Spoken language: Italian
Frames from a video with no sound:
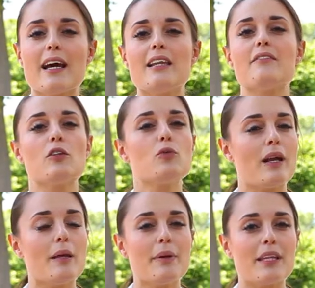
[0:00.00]

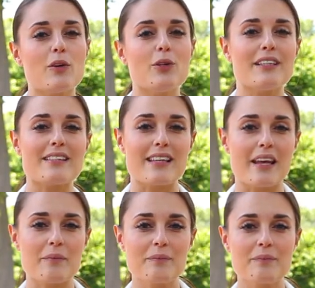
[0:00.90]
all'eventuale pericolo in
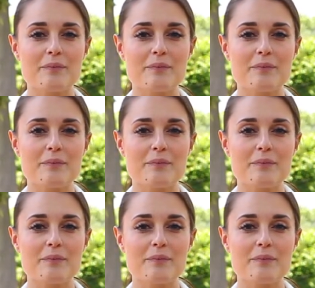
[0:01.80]
essere.